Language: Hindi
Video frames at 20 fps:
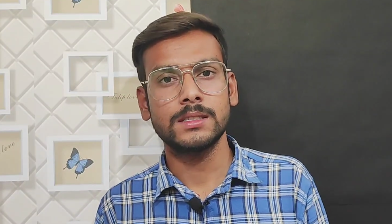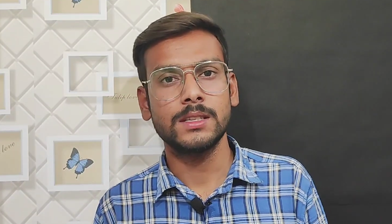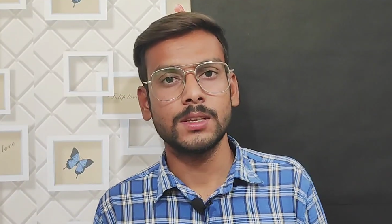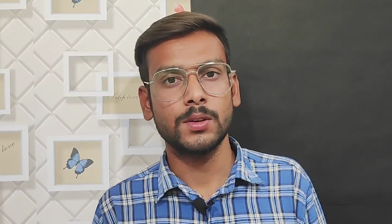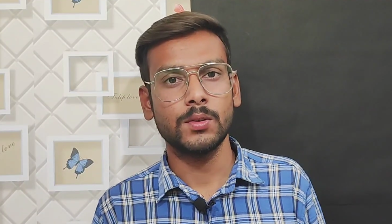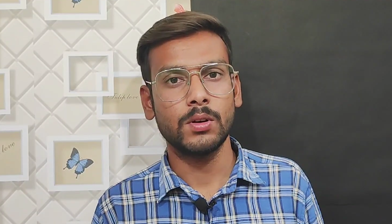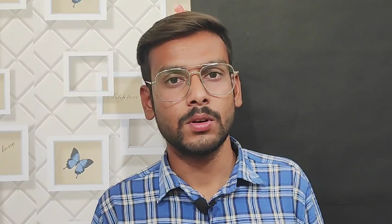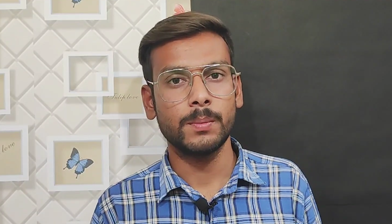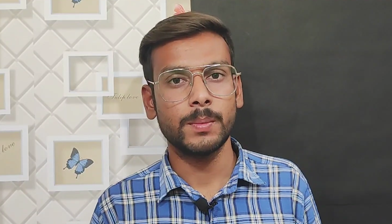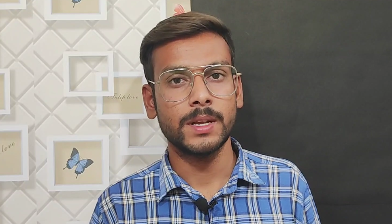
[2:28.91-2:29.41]

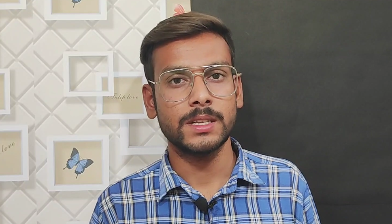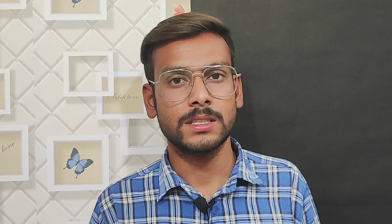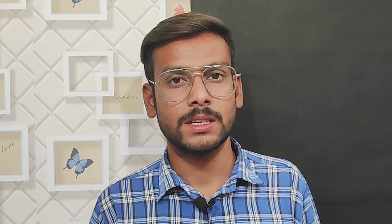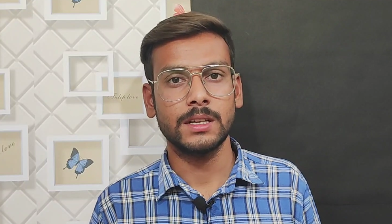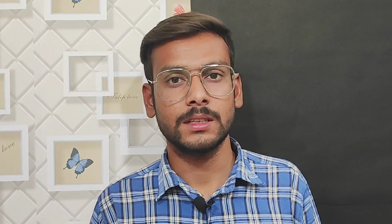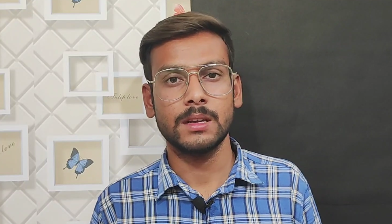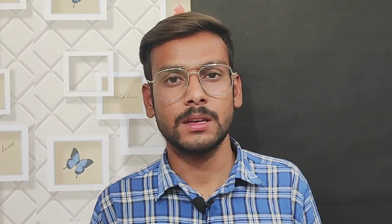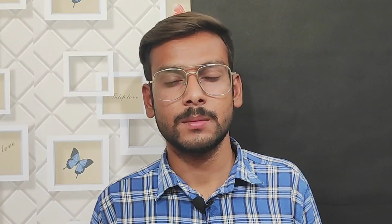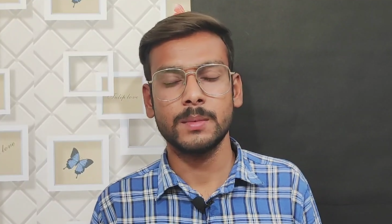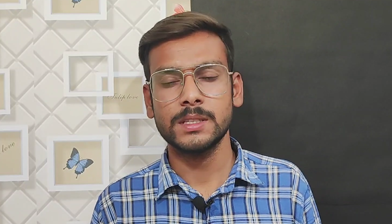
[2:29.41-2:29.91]
सिक्योरिटी पैच
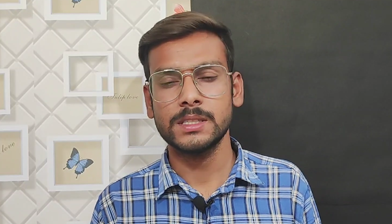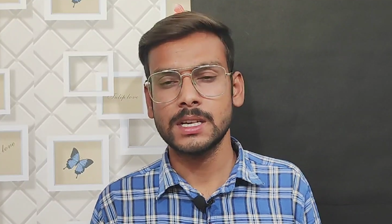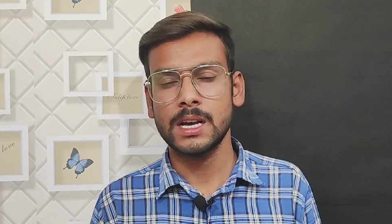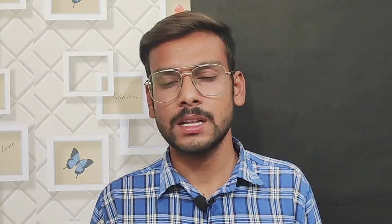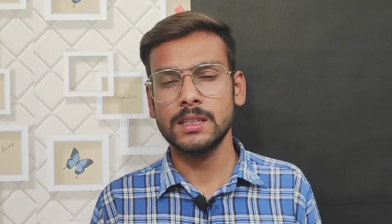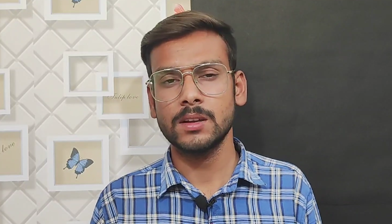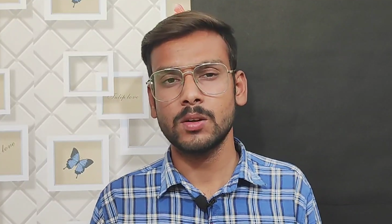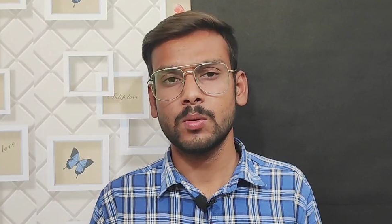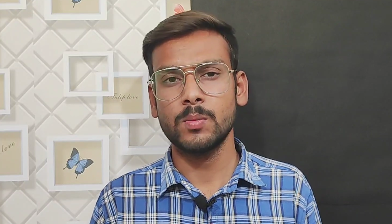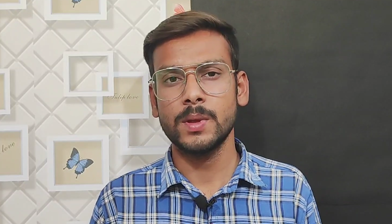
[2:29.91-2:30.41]
रहता है बस
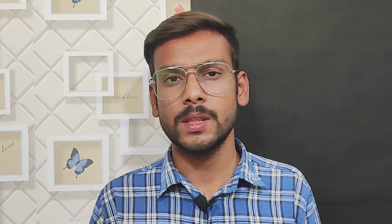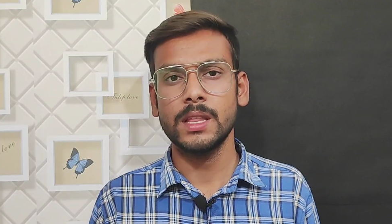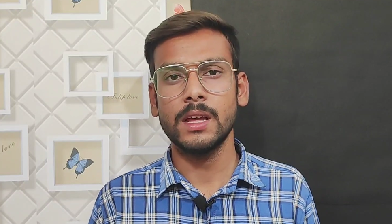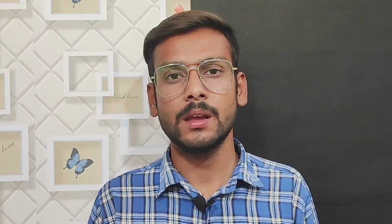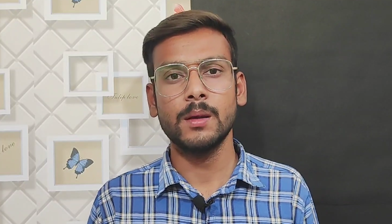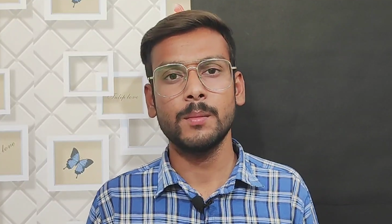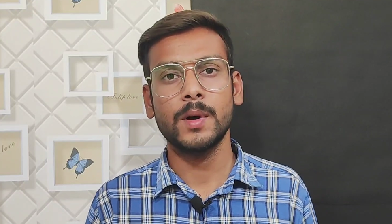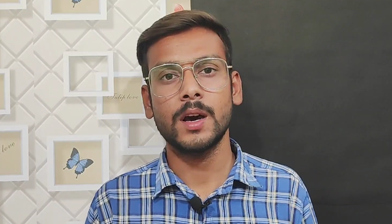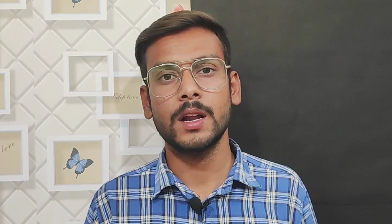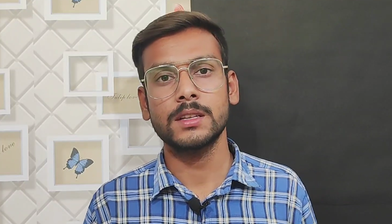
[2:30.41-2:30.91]
जहां तक उम्मीद है
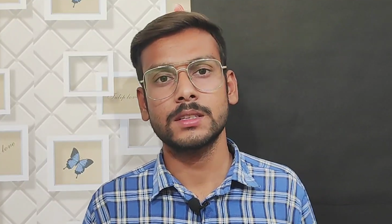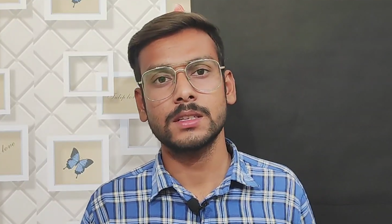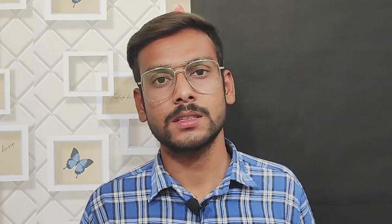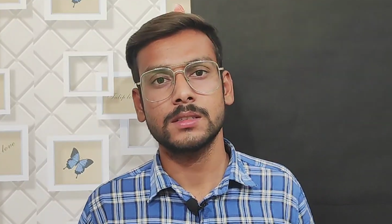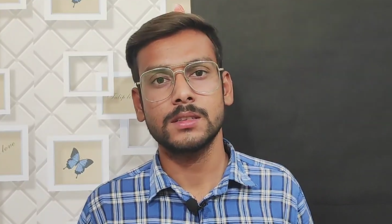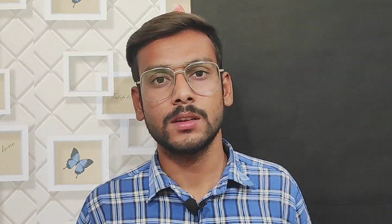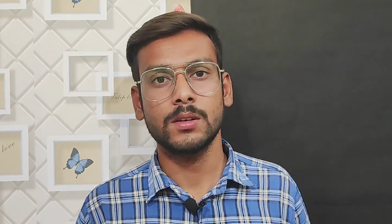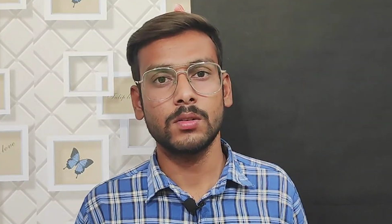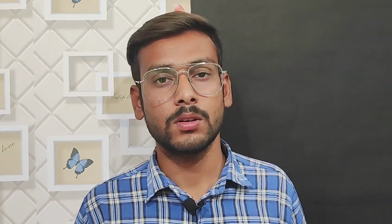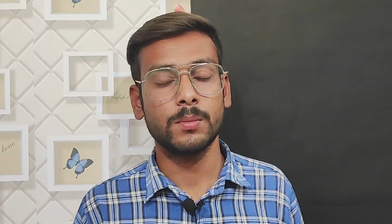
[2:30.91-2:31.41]
कि मार्च का
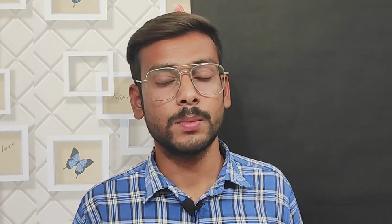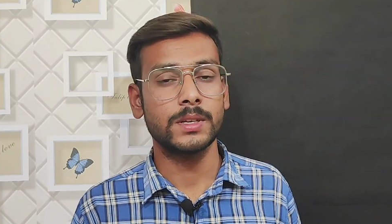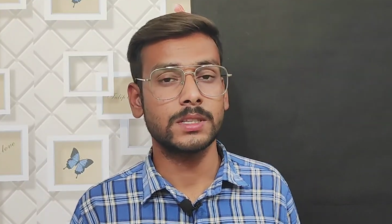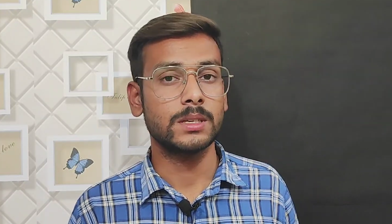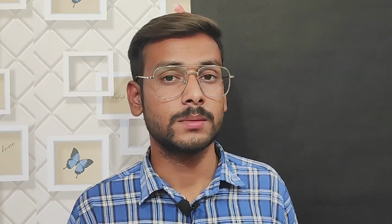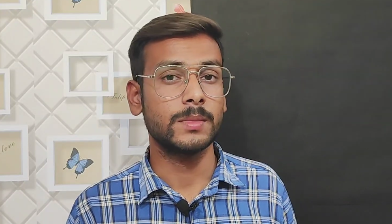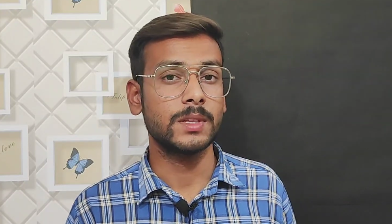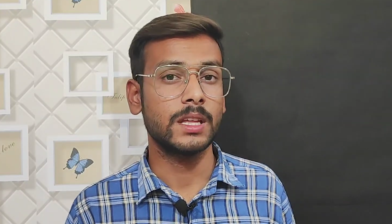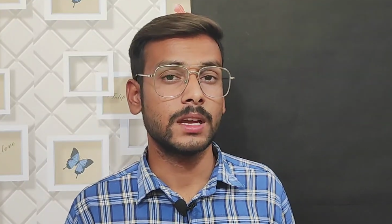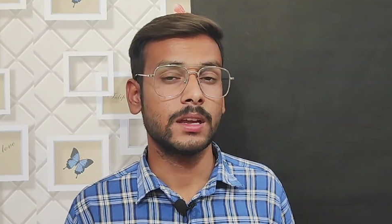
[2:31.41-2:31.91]
सिक्योरिटी पैच
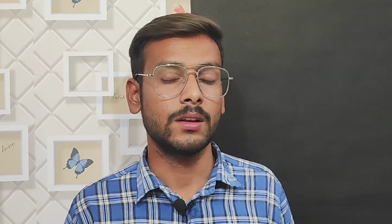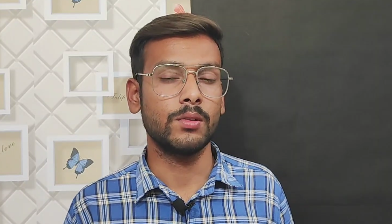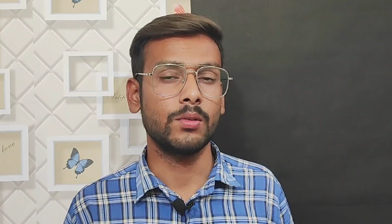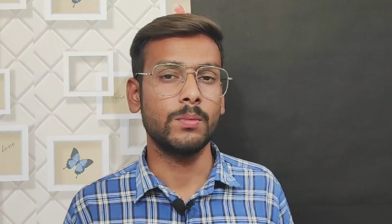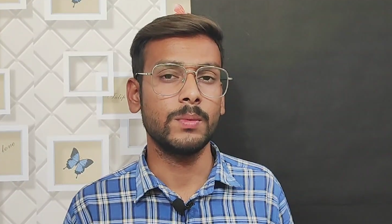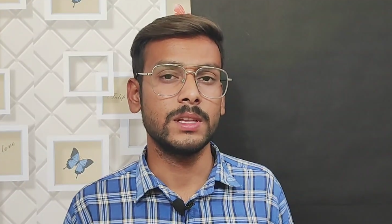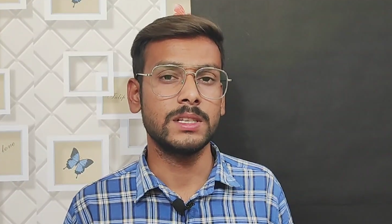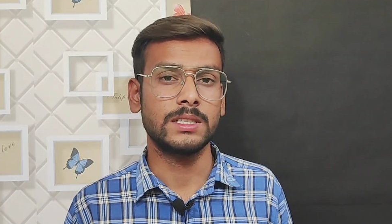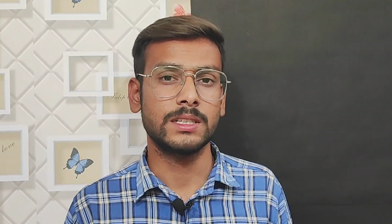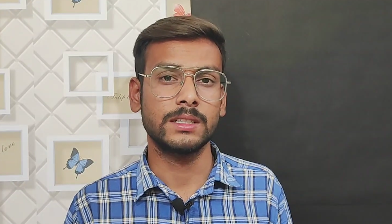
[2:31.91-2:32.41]
हमें देखने को
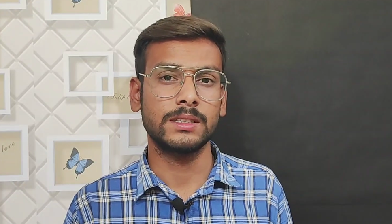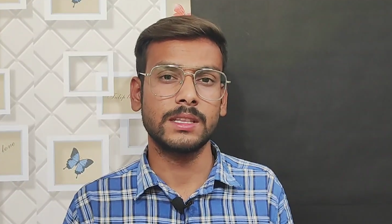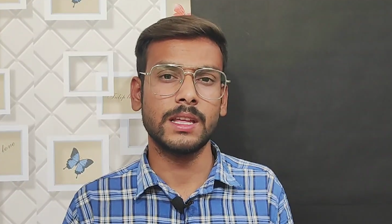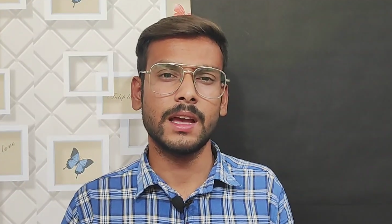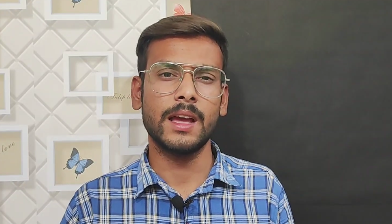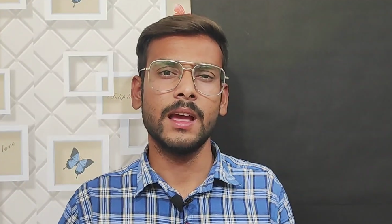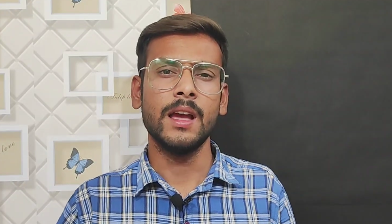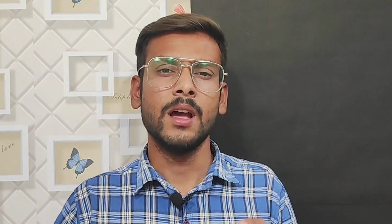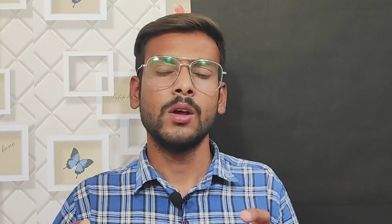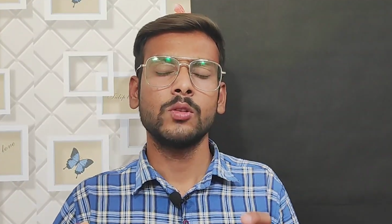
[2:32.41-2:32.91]
मिल सकता
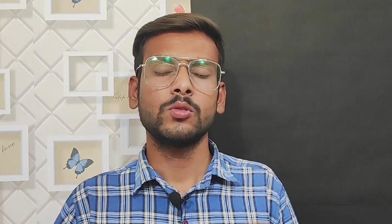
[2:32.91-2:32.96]
है